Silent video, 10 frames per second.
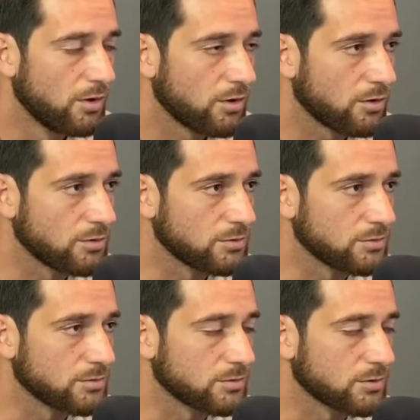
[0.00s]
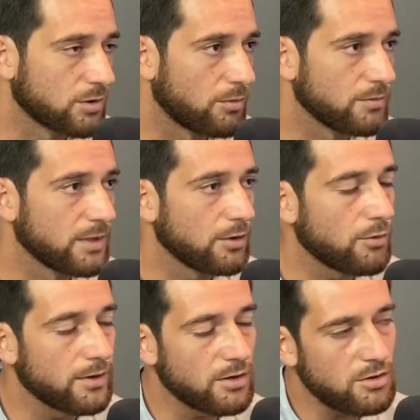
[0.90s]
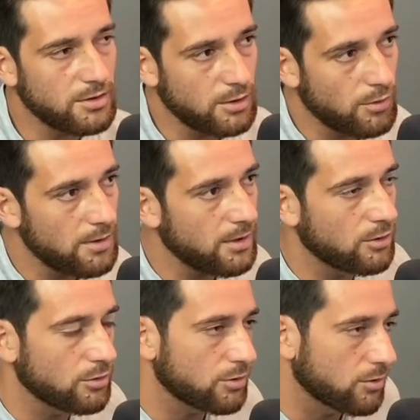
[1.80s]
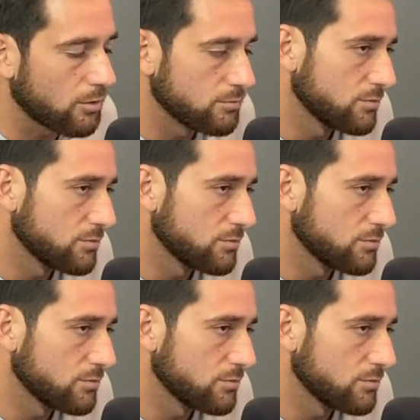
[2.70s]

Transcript: con de 10 de 9 no de 9 ah, con otro